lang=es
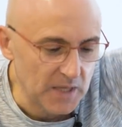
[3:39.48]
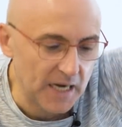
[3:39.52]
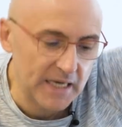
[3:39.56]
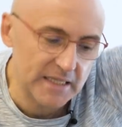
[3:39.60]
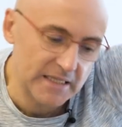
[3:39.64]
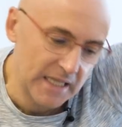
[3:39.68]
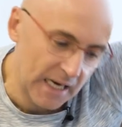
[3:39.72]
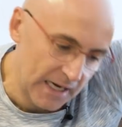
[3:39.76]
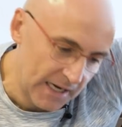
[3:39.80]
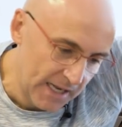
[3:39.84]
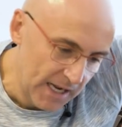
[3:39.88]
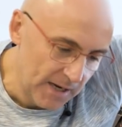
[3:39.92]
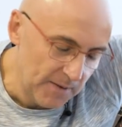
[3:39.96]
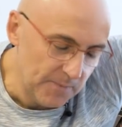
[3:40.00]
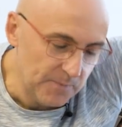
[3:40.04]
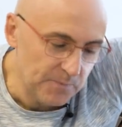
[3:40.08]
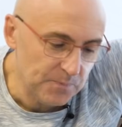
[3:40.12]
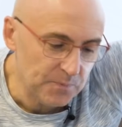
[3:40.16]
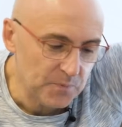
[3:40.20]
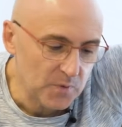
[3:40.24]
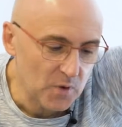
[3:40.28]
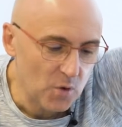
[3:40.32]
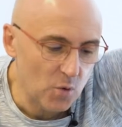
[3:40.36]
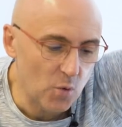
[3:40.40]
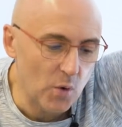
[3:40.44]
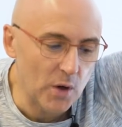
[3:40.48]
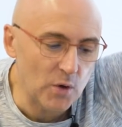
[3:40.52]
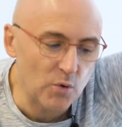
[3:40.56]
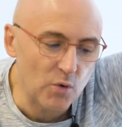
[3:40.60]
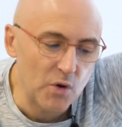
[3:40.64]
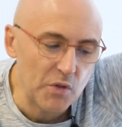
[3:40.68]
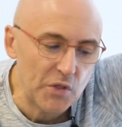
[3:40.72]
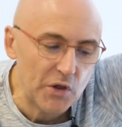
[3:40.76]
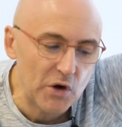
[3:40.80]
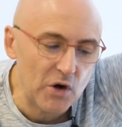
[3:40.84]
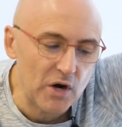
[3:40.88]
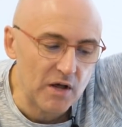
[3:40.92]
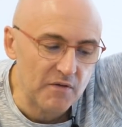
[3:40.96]
a Italia o el
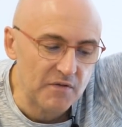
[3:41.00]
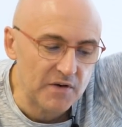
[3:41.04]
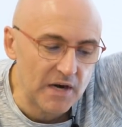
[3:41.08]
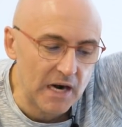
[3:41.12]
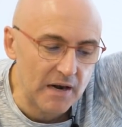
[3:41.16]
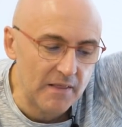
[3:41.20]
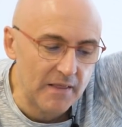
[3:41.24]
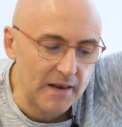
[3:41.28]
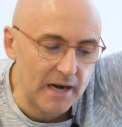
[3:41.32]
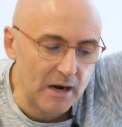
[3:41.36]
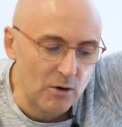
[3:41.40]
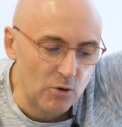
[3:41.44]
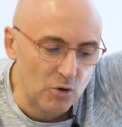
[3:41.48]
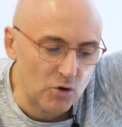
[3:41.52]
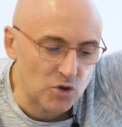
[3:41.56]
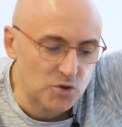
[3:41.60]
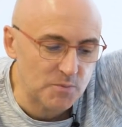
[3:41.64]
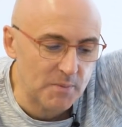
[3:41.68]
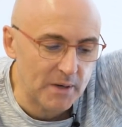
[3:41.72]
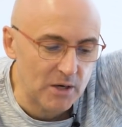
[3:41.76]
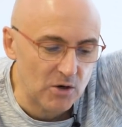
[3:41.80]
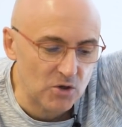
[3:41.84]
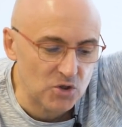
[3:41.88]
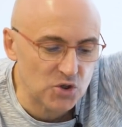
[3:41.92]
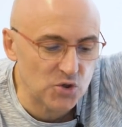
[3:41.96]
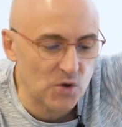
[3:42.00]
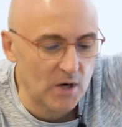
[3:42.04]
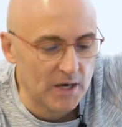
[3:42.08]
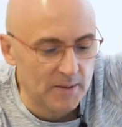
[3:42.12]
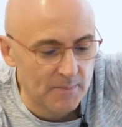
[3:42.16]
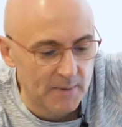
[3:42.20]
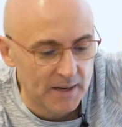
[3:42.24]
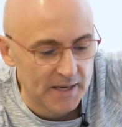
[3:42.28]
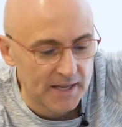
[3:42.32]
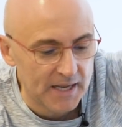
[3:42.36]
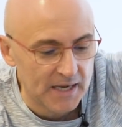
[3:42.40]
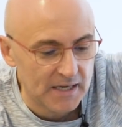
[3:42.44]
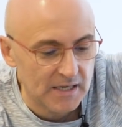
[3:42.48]
1-0 en la final del Euro 2008 a
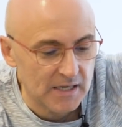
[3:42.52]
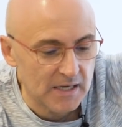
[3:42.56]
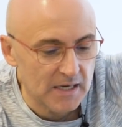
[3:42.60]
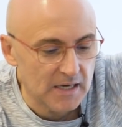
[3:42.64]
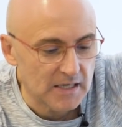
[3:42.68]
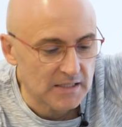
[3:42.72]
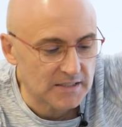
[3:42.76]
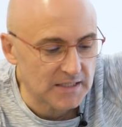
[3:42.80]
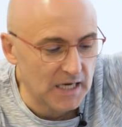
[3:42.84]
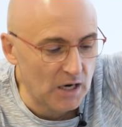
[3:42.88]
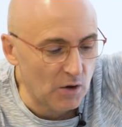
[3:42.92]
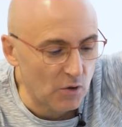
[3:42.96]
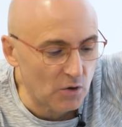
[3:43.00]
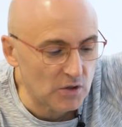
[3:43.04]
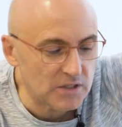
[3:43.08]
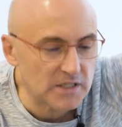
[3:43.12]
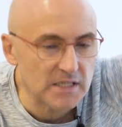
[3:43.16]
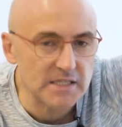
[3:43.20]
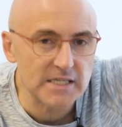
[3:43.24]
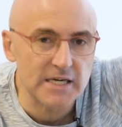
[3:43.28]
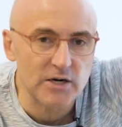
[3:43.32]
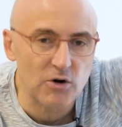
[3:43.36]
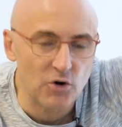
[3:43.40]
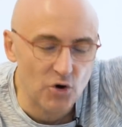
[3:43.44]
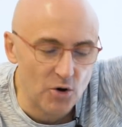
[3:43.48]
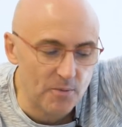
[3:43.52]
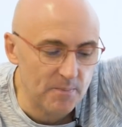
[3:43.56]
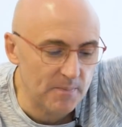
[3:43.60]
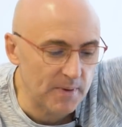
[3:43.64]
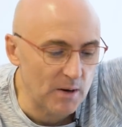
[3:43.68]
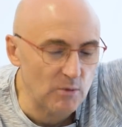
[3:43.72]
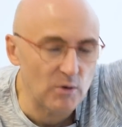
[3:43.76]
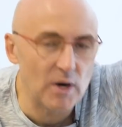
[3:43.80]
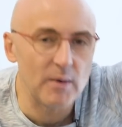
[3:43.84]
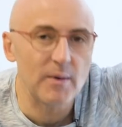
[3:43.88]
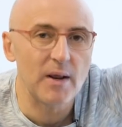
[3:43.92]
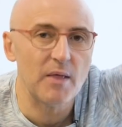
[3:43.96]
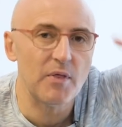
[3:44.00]
Alemania? Saludos desde Colombia.
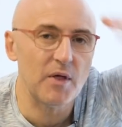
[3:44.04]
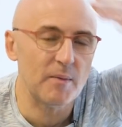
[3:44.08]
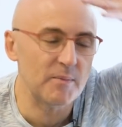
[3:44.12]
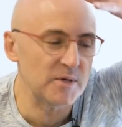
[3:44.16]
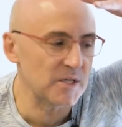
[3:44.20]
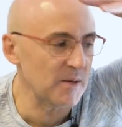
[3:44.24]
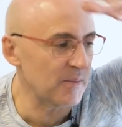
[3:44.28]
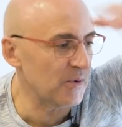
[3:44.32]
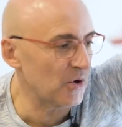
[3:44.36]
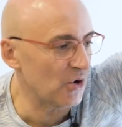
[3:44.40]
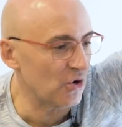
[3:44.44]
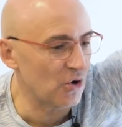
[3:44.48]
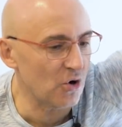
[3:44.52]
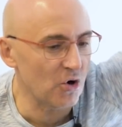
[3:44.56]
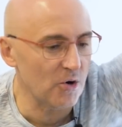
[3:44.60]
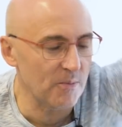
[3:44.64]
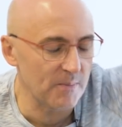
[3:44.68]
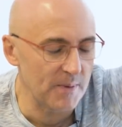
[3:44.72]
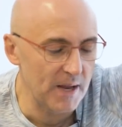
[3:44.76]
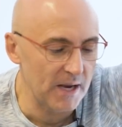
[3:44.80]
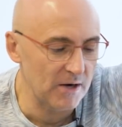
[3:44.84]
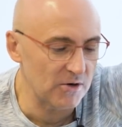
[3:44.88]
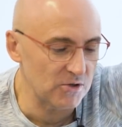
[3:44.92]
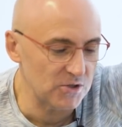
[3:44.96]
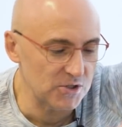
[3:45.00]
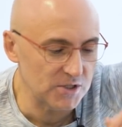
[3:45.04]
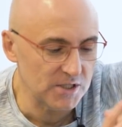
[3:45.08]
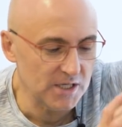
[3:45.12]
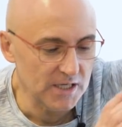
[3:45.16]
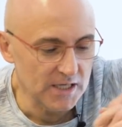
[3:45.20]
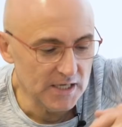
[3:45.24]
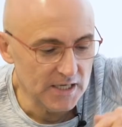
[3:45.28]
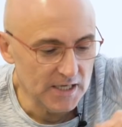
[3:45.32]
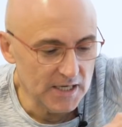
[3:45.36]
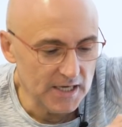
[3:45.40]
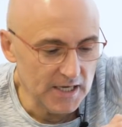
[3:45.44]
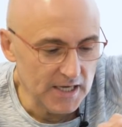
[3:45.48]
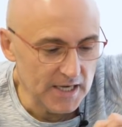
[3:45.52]
Un abrazo a mis amigos colombianos.
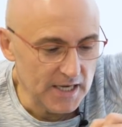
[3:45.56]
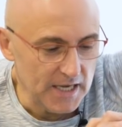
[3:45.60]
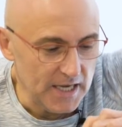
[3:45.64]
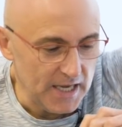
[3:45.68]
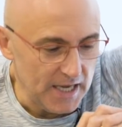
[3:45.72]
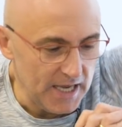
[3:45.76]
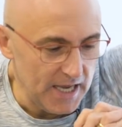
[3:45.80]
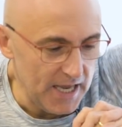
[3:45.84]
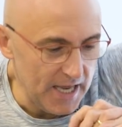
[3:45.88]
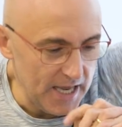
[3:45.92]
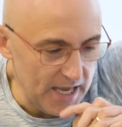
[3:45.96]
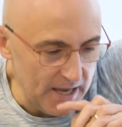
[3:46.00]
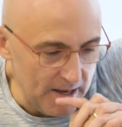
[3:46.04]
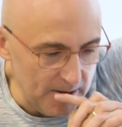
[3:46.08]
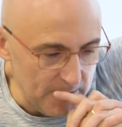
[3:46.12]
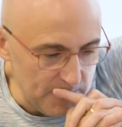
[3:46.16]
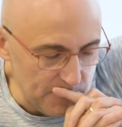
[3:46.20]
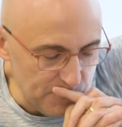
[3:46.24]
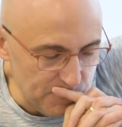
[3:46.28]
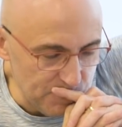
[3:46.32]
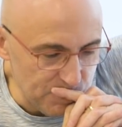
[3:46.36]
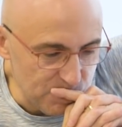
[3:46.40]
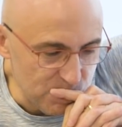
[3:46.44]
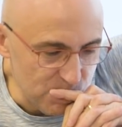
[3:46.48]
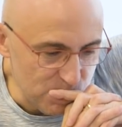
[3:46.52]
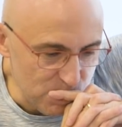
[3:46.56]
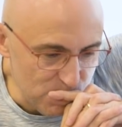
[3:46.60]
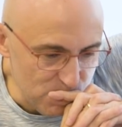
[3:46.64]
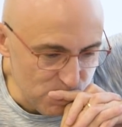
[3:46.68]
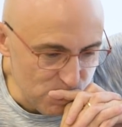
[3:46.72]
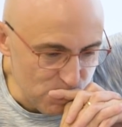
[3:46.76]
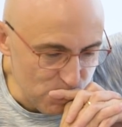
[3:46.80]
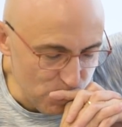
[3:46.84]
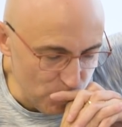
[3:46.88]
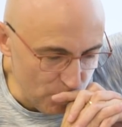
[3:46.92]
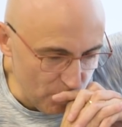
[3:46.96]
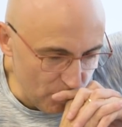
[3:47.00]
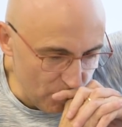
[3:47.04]

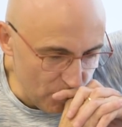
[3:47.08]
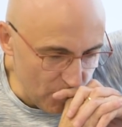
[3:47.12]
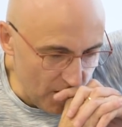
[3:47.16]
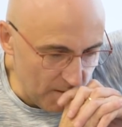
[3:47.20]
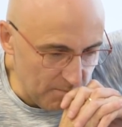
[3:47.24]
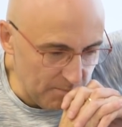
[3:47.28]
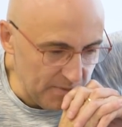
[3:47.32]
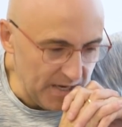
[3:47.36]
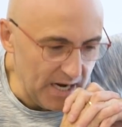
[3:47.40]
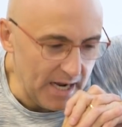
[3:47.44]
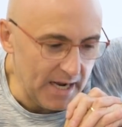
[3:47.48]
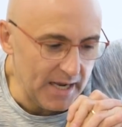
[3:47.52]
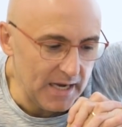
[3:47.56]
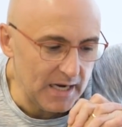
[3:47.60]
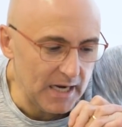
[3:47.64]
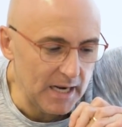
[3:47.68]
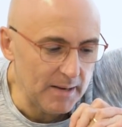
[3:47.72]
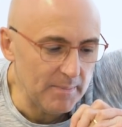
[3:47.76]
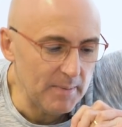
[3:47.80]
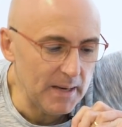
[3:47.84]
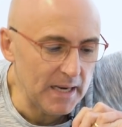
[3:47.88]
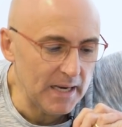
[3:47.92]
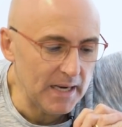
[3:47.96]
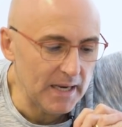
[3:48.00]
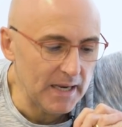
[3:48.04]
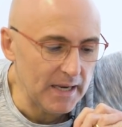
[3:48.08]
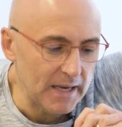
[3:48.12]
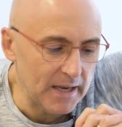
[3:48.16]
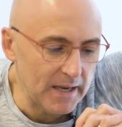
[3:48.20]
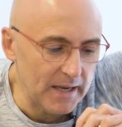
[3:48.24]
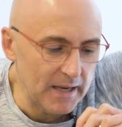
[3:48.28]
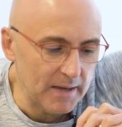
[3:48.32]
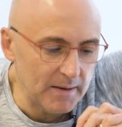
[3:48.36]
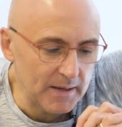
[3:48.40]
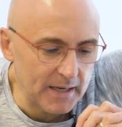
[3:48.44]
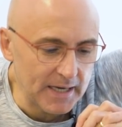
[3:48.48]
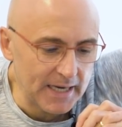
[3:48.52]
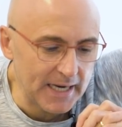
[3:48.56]
Em, mira,
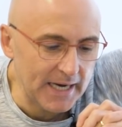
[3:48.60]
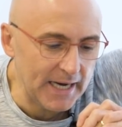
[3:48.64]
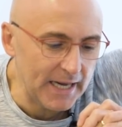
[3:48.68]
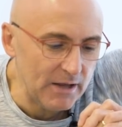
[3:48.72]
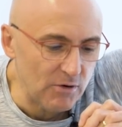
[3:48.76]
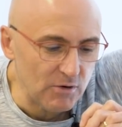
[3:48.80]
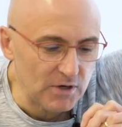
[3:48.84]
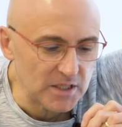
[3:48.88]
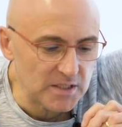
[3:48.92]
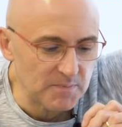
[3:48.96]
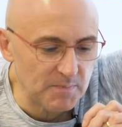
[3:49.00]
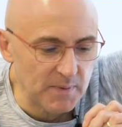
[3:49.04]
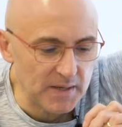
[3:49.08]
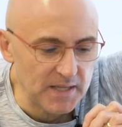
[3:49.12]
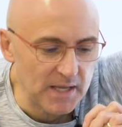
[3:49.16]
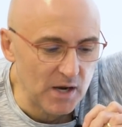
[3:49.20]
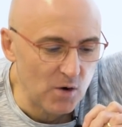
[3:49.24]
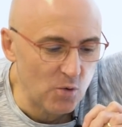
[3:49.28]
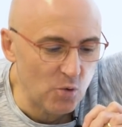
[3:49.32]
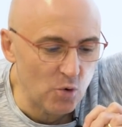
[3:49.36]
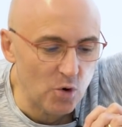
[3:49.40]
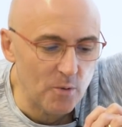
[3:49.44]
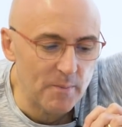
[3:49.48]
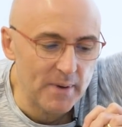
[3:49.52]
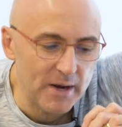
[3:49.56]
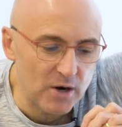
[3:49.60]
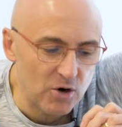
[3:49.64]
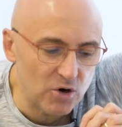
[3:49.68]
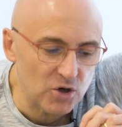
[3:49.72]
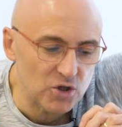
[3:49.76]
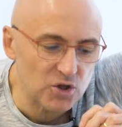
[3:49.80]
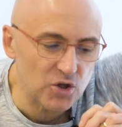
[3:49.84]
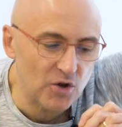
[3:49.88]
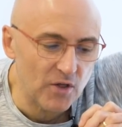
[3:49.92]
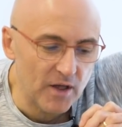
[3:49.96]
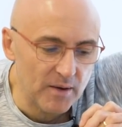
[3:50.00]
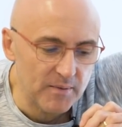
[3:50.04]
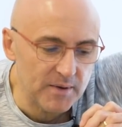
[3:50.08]
eh, creo que España jugó mejor
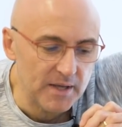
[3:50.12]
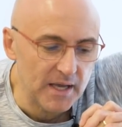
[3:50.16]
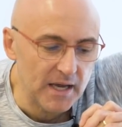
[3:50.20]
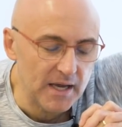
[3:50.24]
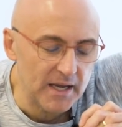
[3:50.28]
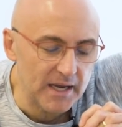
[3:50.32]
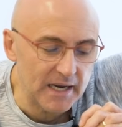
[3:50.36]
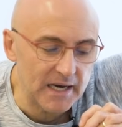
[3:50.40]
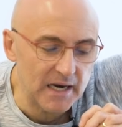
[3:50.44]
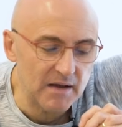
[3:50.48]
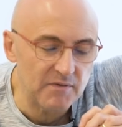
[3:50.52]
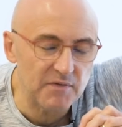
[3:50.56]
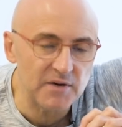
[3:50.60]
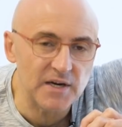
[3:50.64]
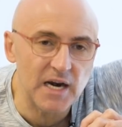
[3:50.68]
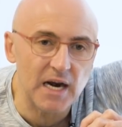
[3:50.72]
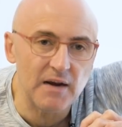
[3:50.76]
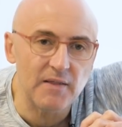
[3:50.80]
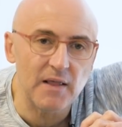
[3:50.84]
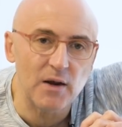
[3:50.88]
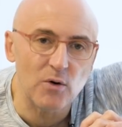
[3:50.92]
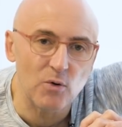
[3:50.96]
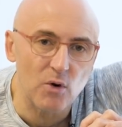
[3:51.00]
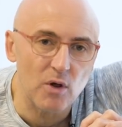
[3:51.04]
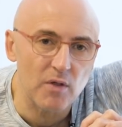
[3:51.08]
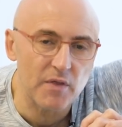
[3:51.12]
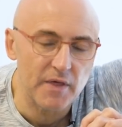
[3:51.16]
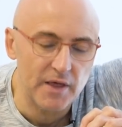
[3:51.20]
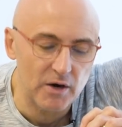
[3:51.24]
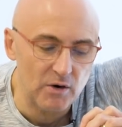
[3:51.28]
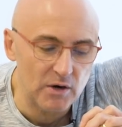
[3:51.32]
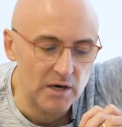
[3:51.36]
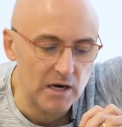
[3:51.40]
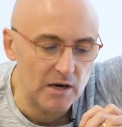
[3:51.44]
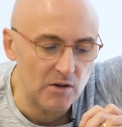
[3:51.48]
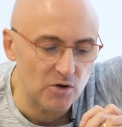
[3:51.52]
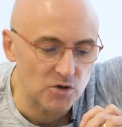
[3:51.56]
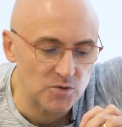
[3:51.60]
todavía en la final del
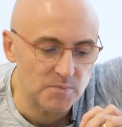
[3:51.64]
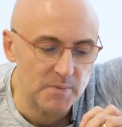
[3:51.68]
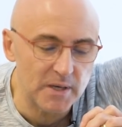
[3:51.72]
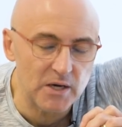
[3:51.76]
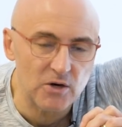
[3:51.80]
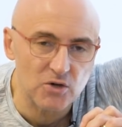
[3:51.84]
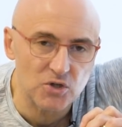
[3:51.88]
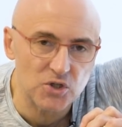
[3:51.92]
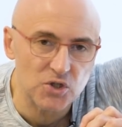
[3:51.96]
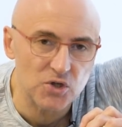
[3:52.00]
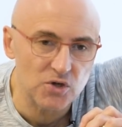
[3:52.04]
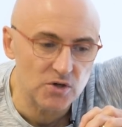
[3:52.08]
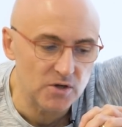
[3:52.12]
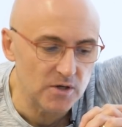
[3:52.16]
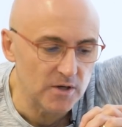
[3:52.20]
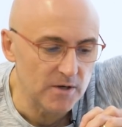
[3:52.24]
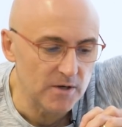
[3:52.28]
1-0 en el 2008